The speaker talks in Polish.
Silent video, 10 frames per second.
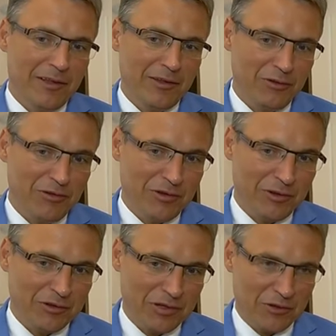Coś,
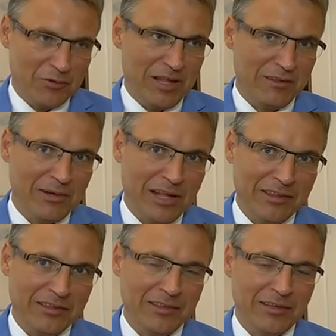co od kilkunastu
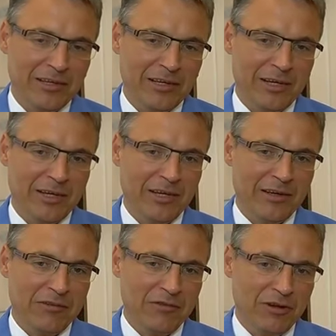lat
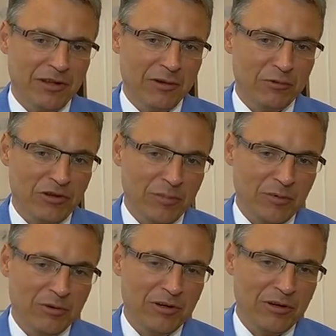e, w Zielonej Górze
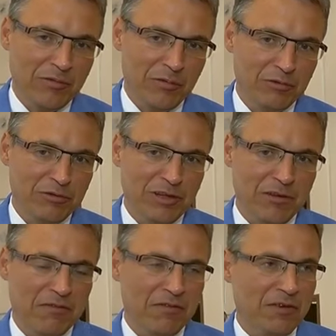było tylko i
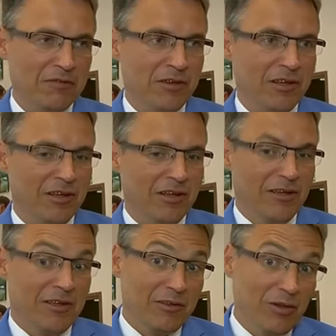wyłącznie w sferze
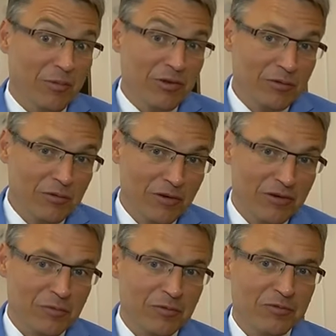domysłów,
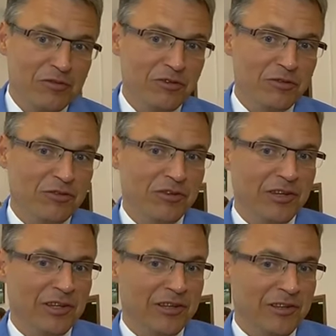rozmów, dziś
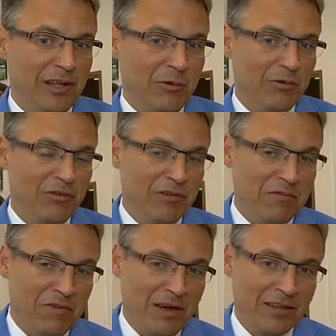e, stało
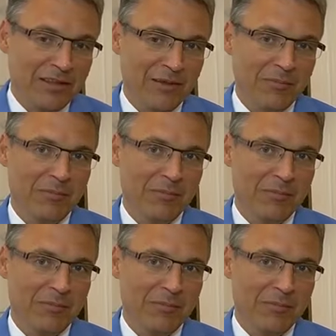się faktem.